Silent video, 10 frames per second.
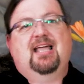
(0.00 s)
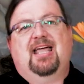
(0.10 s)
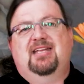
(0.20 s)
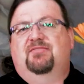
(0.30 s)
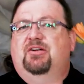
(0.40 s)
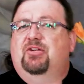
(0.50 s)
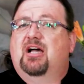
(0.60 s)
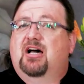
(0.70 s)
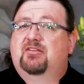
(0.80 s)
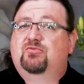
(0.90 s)
And a very
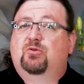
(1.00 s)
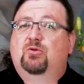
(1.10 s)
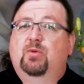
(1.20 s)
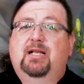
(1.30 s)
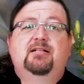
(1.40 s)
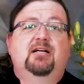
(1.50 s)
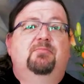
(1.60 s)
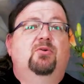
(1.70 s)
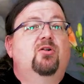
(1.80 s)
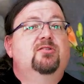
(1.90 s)
heartful
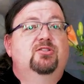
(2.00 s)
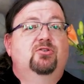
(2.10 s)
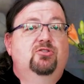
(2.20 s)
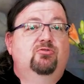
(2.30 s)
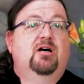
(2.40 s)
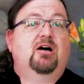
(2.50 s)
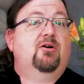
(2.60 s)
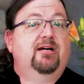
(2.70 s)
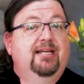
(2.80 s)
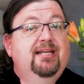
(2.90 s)
welcome also to
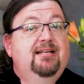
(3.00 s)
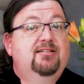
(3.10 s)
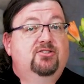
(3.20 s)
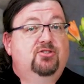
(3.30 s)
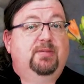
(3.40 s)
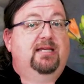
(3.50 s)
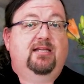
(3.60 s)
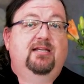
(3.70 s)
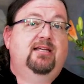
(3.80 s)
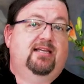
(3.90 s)
our English
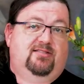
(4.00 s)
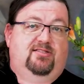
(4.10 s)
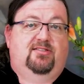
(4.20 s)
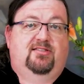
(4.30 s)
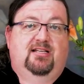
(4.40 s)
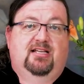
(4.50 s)
speaking guests.